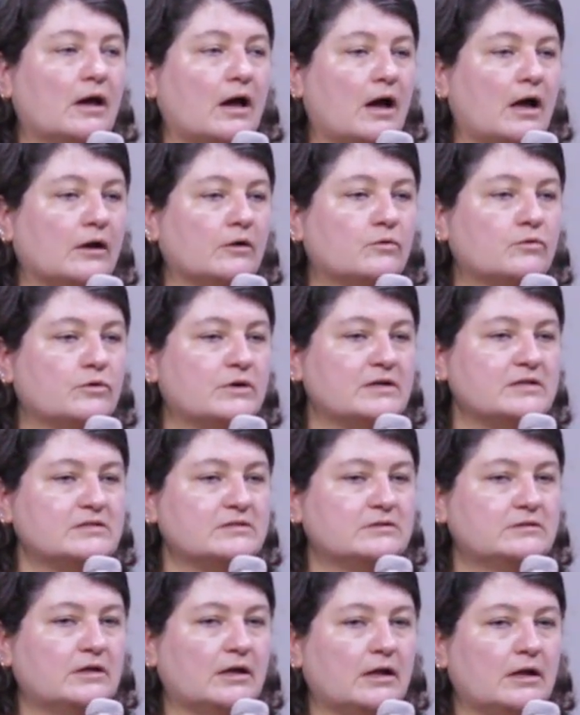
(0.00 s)

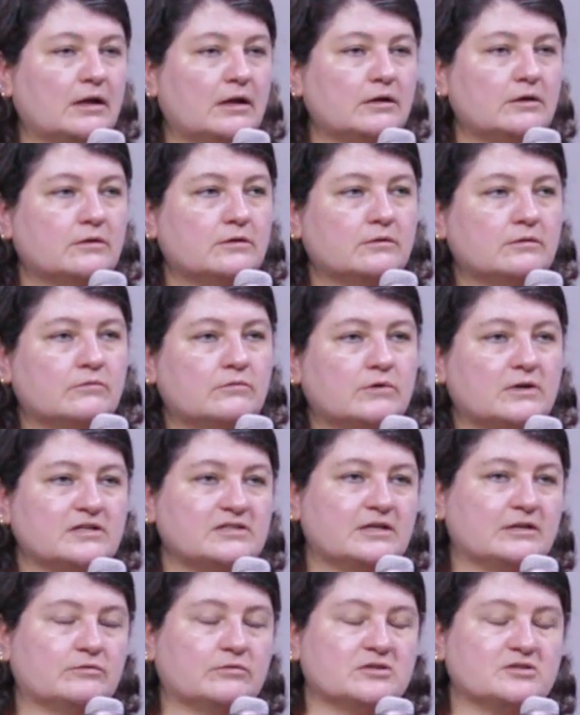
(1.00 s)
algunas tienen unas
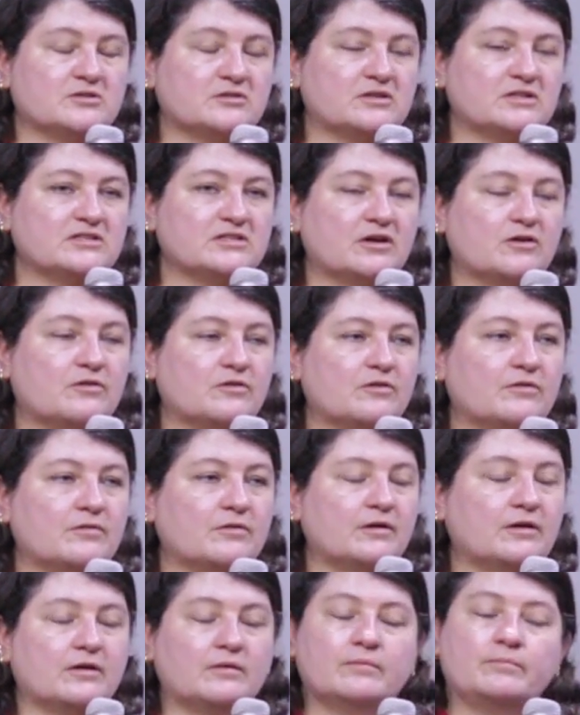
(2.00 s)
situaciones,
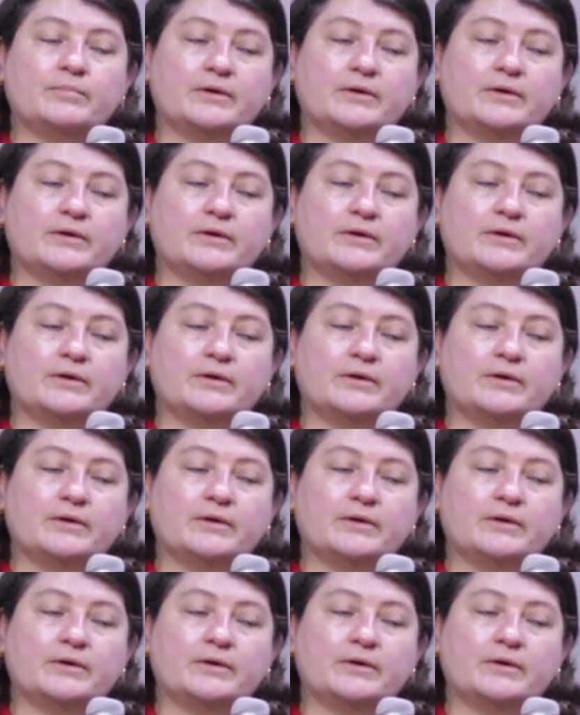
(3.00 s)
eh,